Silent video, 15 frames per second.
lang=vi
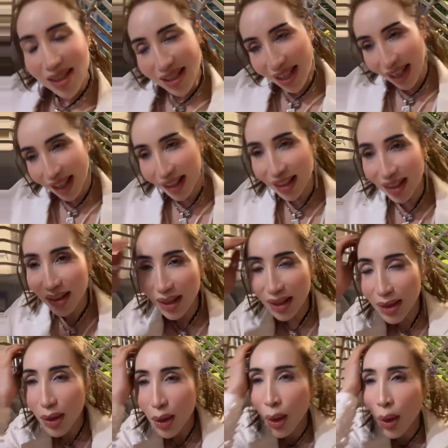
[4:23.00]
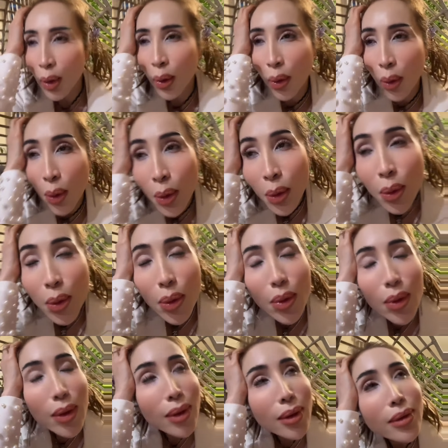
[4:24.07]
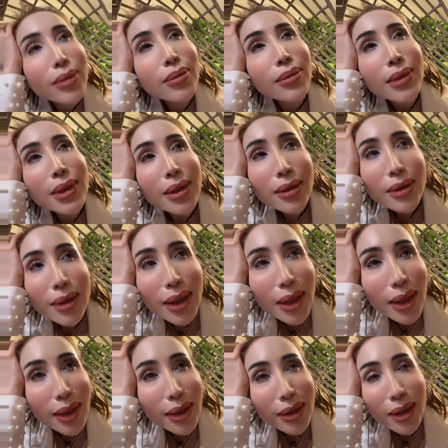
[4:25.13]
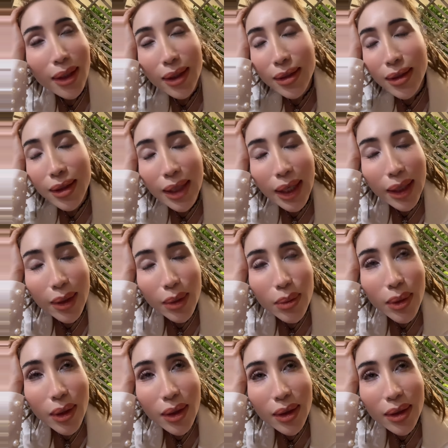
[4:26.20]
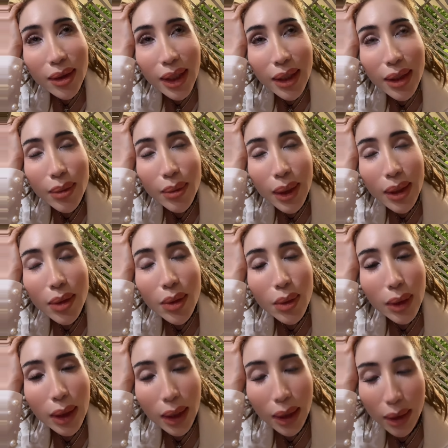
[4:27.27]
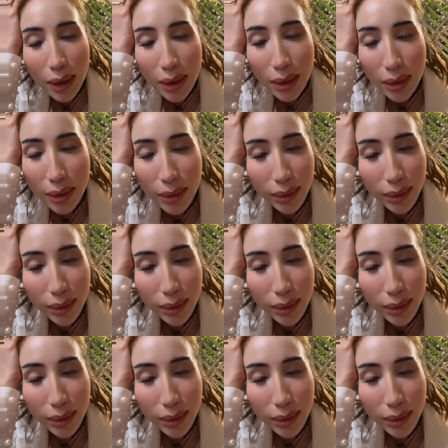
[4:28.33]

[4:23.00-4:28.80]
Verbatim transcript: sáng anh trò chuyện ủa giờ giờ này đúng rồi anh ở mỹ luôn hả